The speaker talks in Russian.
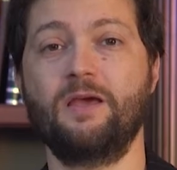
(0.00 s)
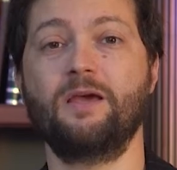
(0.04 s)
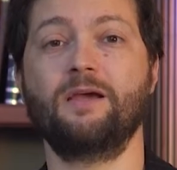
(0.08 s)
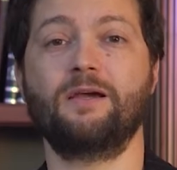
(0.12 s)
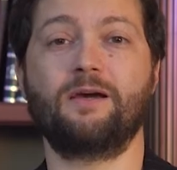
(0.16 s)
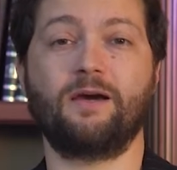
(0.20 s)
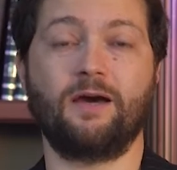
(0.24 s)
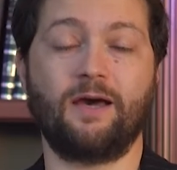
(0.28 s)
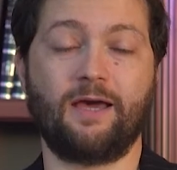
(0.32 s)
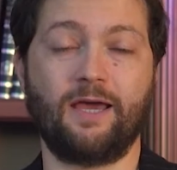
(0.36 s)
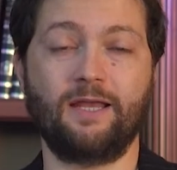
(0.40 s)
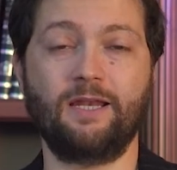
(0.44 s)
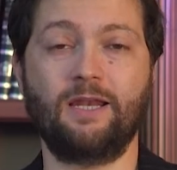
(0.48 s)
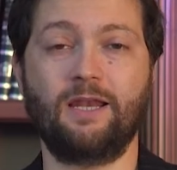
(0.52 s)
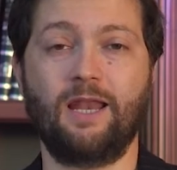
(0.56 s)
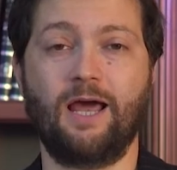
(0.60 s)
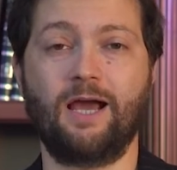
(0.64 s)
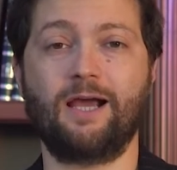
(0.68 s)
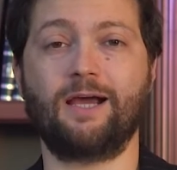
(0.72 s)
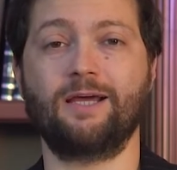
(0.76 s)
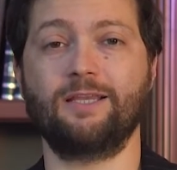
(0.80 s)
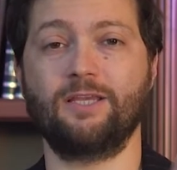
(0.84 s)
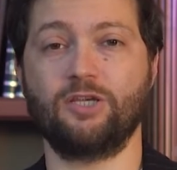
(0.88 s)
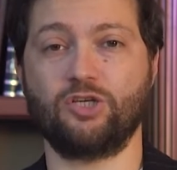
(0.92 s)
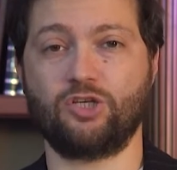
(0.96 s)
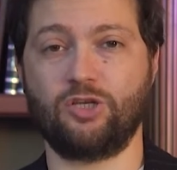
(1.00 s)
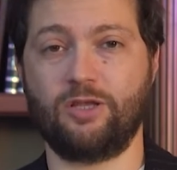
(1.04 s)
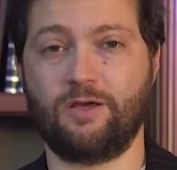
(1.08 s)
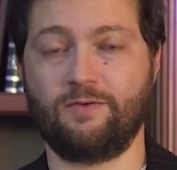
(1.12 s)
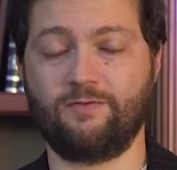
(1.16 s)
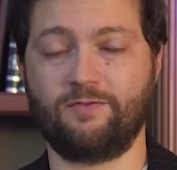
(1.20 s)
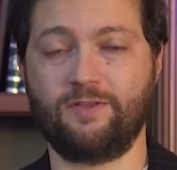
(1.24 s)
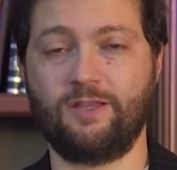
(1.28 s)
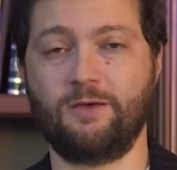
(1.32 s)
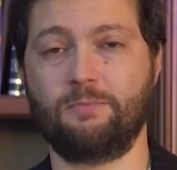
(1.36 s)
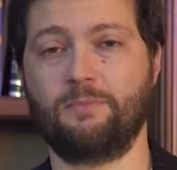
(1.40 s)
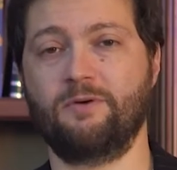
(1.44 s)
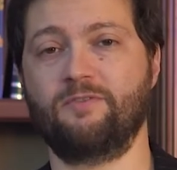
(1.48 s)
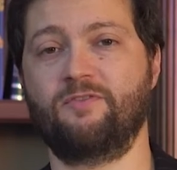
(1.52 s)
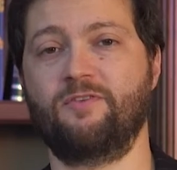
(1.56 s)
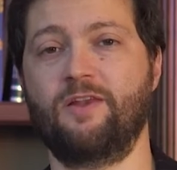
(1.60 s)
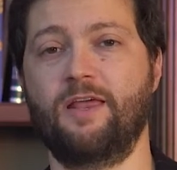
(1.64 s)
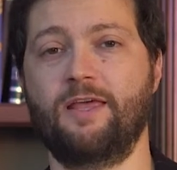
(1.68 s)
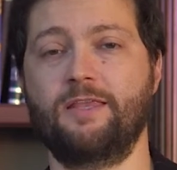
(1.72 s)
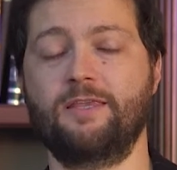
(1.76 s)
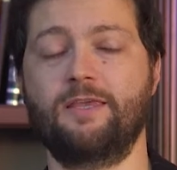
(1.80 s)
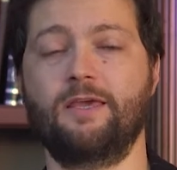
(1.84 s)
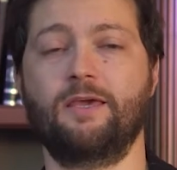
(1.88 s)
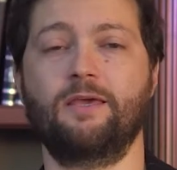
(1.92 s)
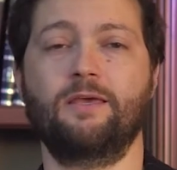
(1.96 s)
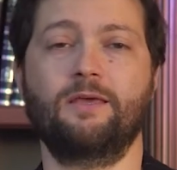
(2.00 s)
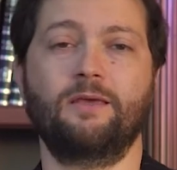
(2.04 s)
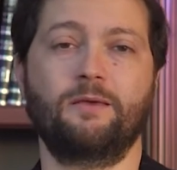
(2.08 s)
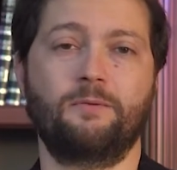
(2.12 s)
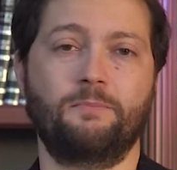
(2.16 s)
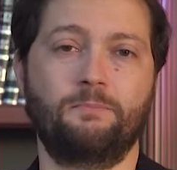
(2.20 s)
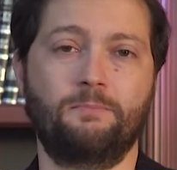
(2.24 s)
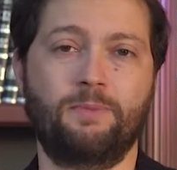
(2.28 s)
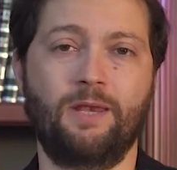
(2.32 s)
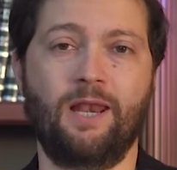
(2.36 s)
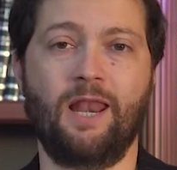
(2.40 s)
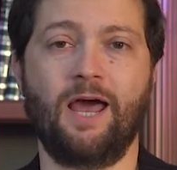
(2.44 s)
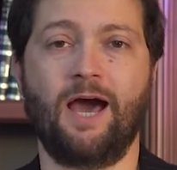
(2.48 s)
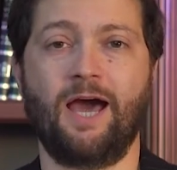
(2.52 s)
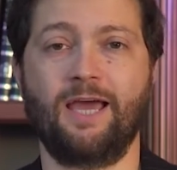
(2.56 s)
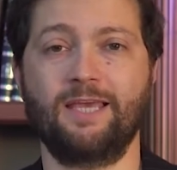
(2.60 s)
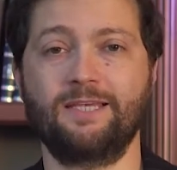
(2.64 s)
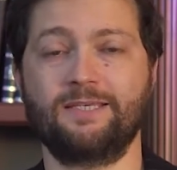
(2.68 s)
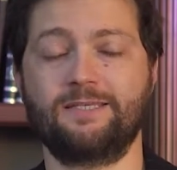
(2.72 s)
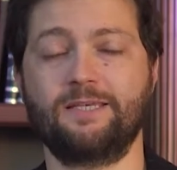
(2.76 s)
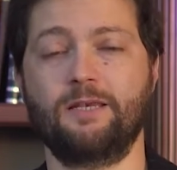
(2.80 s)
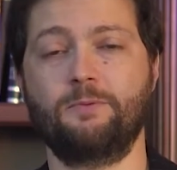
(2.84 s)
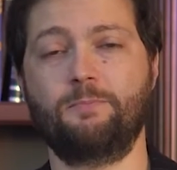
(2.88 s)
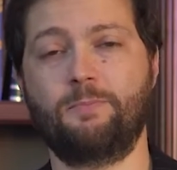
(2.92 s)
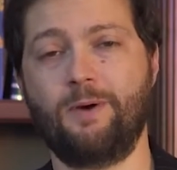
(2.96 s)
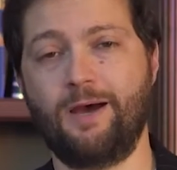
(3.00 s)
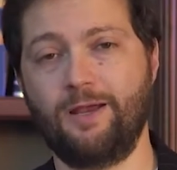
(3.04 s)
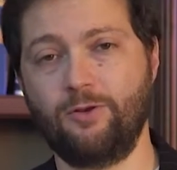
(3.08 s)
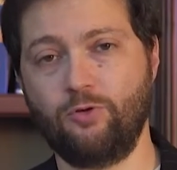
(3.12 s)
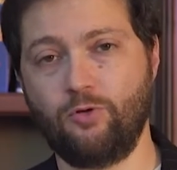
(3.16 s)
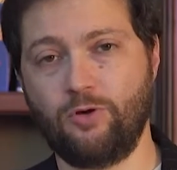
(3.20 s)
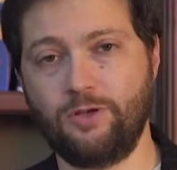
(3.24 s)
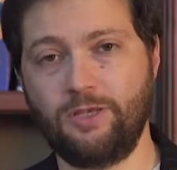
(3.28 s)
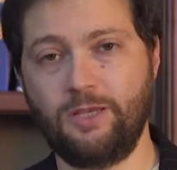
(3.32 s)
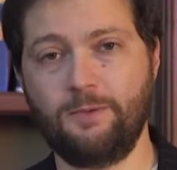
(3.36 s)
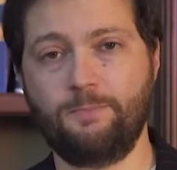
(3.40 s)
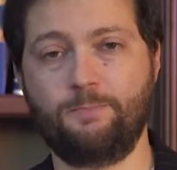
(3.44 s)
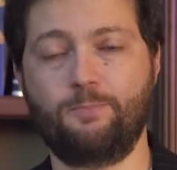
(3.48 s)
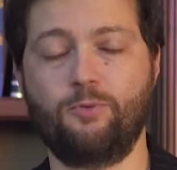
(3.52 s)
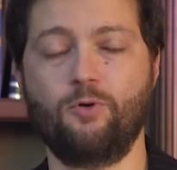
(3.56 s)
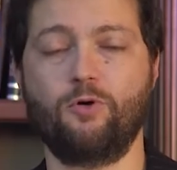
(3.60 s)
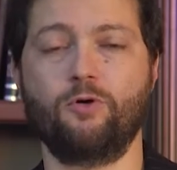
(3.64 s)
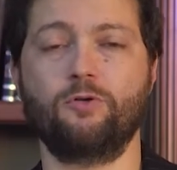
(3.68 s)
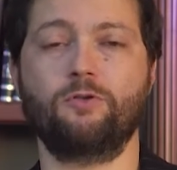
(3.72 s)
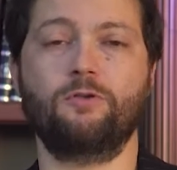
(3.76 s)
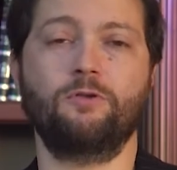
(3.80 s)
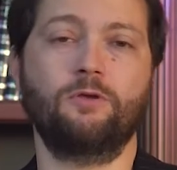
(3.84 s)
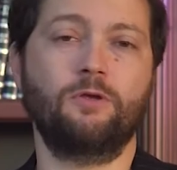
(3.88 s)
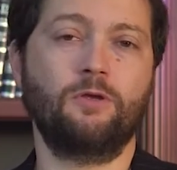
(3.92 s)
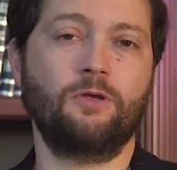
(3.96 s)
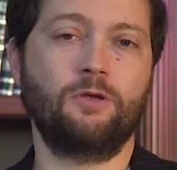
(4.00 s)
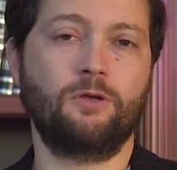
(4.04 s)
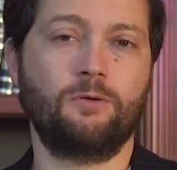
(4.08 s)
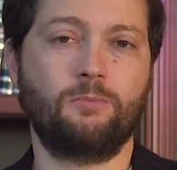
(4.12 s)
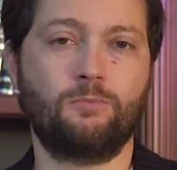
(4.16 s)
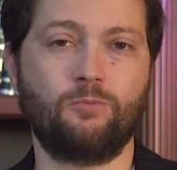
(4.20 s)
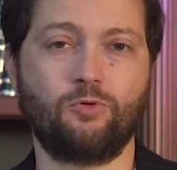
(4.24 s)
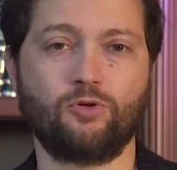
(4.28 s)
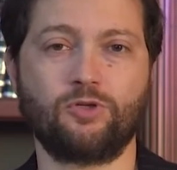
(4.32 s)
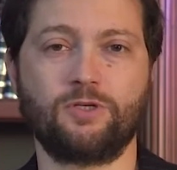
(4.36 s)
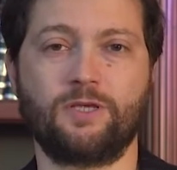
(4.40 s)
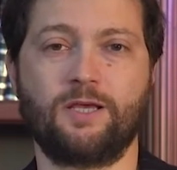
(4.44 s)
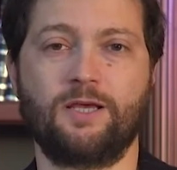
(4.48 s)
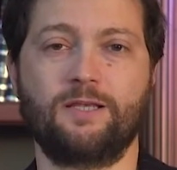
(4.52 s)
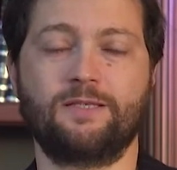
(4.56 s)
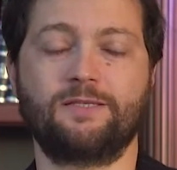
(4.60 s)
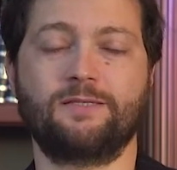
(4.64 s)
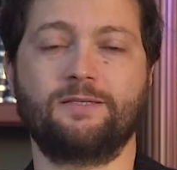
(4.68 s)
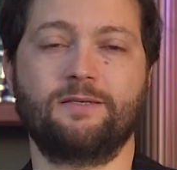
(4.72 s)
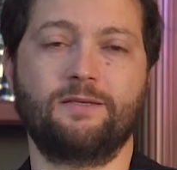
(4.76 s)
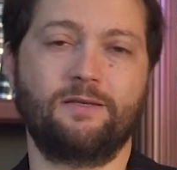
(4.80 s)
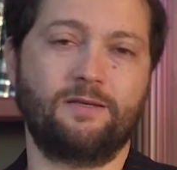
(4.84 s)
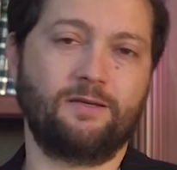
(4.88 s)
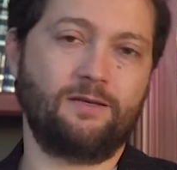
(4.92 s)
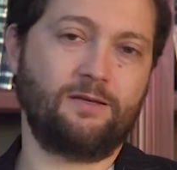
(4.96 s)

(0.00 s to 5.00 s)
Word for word: К Рахель и Леа, конечно, в добавлении Бильха и Зильпа, но они под, можно сказать,